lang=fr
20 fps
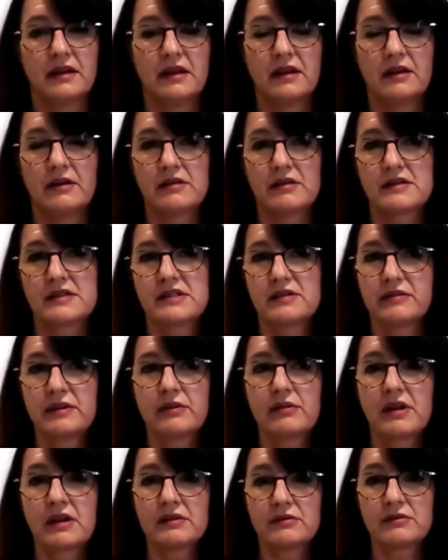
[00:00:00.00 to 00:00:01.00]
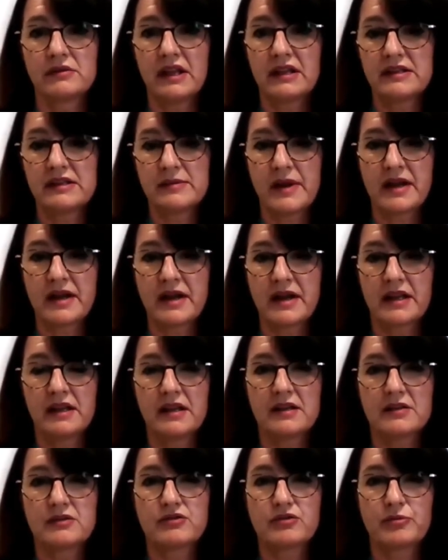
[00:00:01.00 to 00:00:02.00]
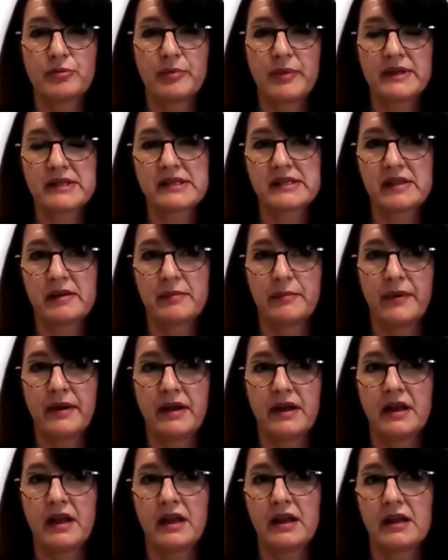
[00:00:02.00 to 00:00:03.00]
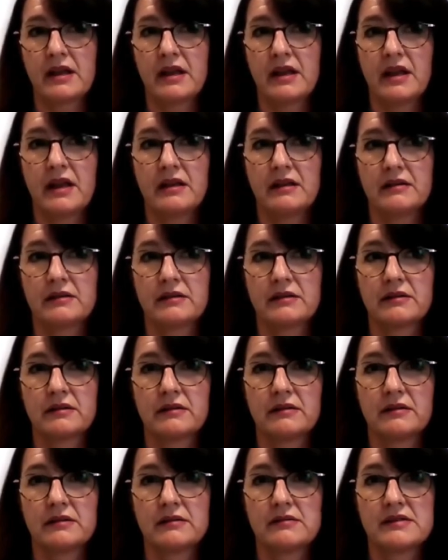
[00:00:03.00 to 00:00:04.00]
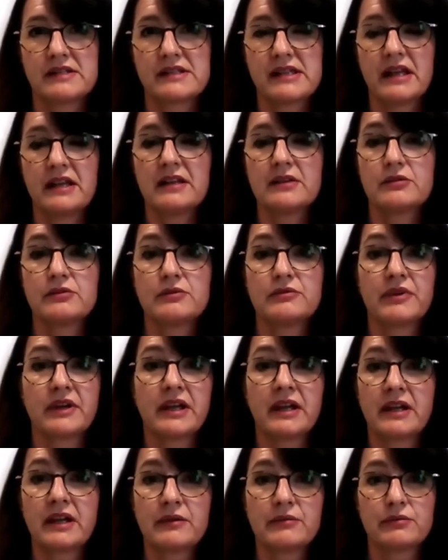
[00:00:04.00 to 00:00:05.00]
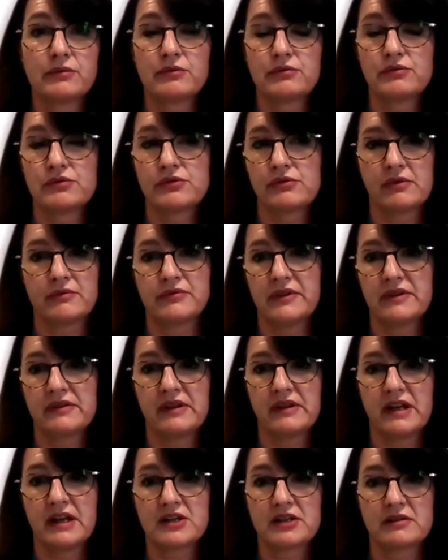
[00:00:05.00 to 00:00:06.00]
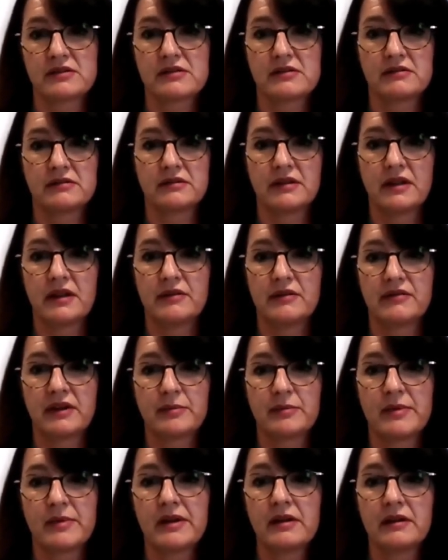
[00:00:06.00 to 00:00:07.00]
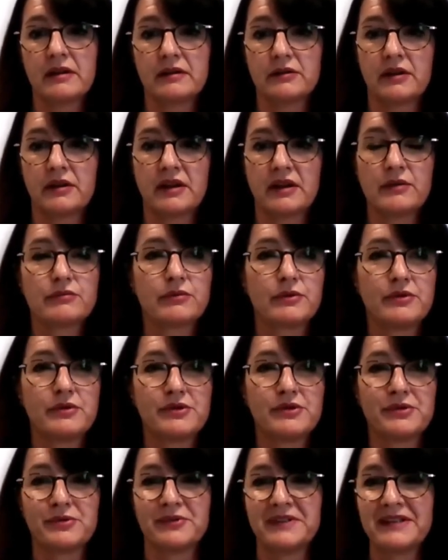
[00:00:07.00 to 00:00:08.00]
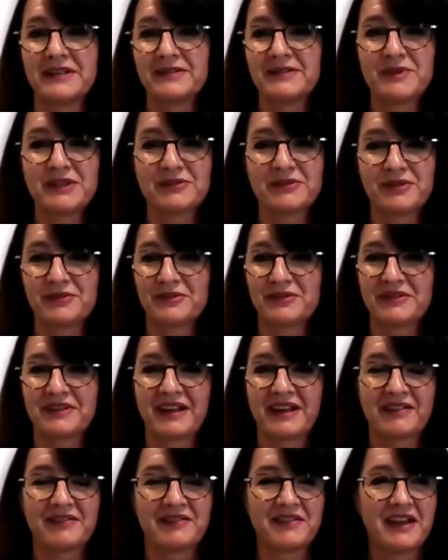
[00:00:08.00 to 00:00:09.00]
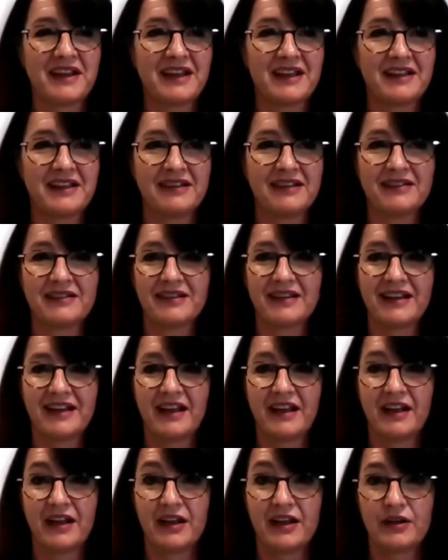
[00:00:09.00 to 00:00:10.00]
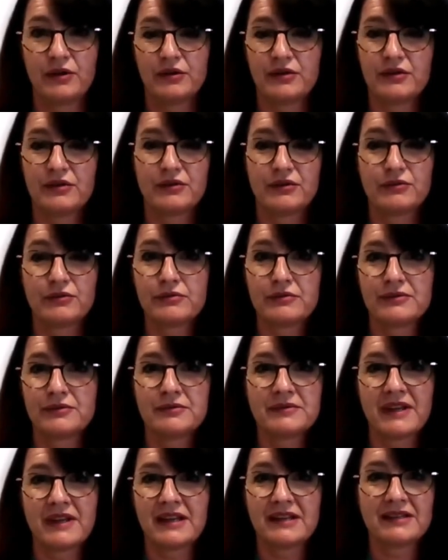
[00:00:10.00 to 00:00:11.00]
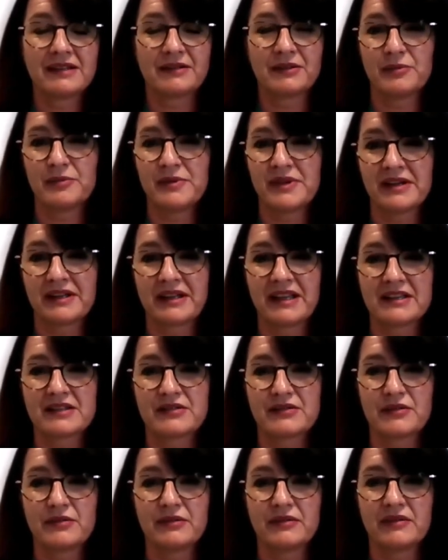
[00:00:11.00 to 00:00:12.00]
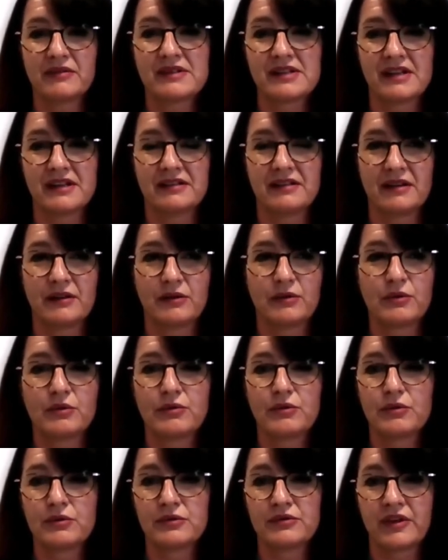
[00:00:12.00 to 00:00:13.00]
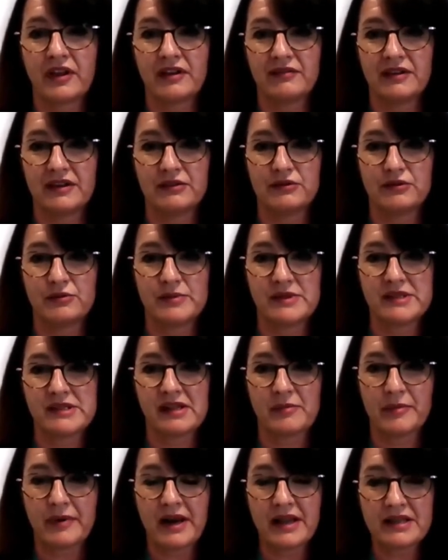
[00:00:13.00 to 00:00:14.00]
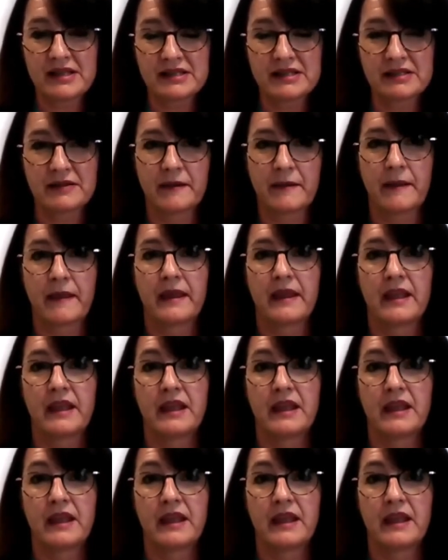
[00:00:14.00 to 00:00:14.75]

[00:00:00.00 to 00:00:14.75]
alors, c'est vrai que quand on a démarré, je ne pensais pas que ça allait être une vraie révolution, en fait, à mm. l'agence. On a mm. vraiment révolutionné nos méthodes de travail. Euh, euh, tout, a été remis en question, donc ça a été un gros, gros travail de mise en place.